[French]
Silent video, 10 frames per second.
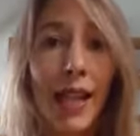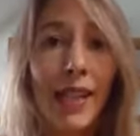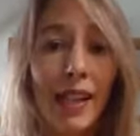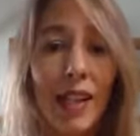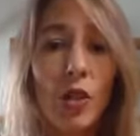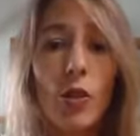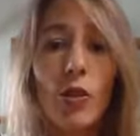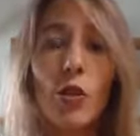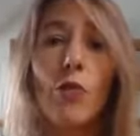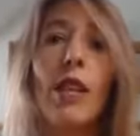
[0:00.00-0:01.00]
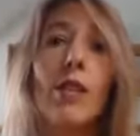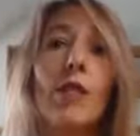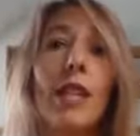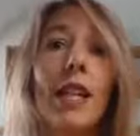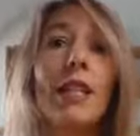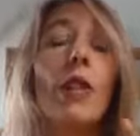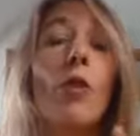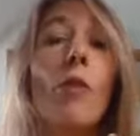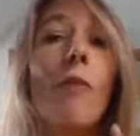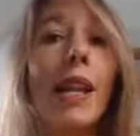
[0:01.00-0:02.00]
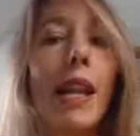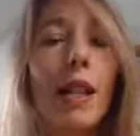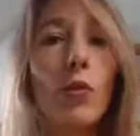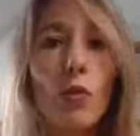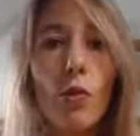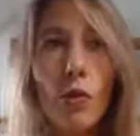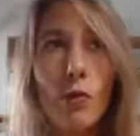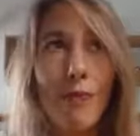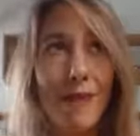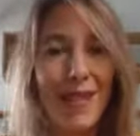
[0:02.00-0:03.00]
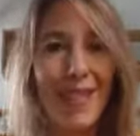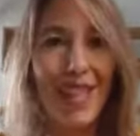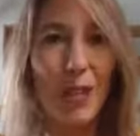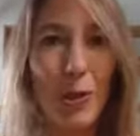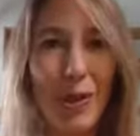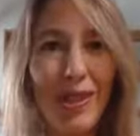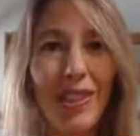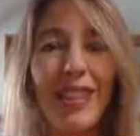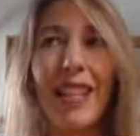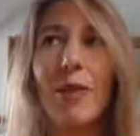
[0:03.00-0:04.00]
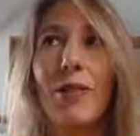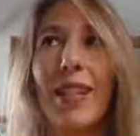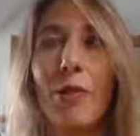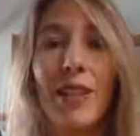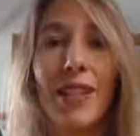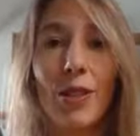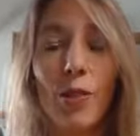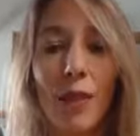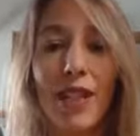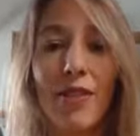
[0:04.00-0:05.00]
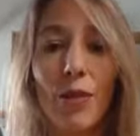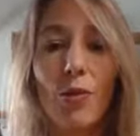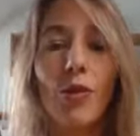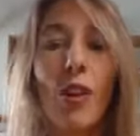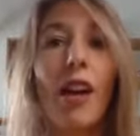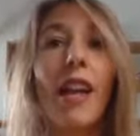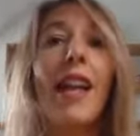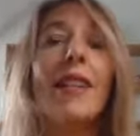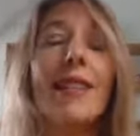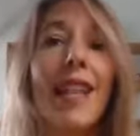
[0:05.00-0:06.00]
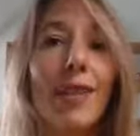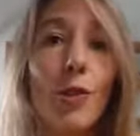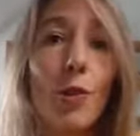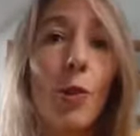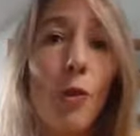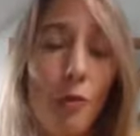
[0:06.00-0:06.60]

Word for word: Dernière chose que je voulais te dire, c'est que malgré tout, même si c'est juste et que ça doit être naturel, ça vient du cœur, ça se